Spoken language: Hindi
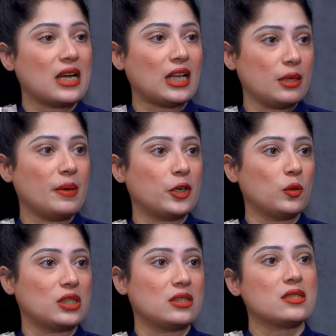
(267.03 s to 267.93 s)
साथ ही बैठे
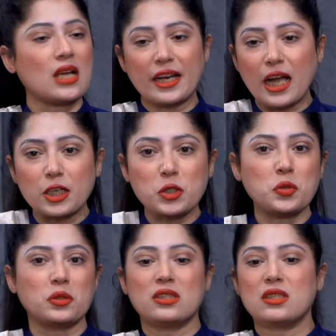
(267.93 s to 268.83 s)
होते थे सारे आर्टिस्ट
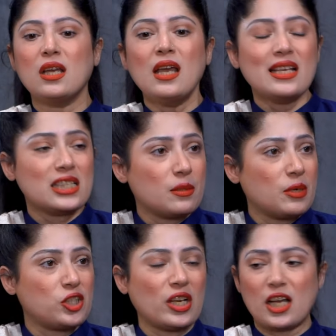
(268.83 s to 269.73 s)
होते थे
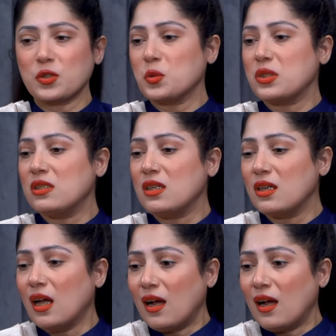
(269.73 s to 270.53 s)
जेबा शनाज होती थी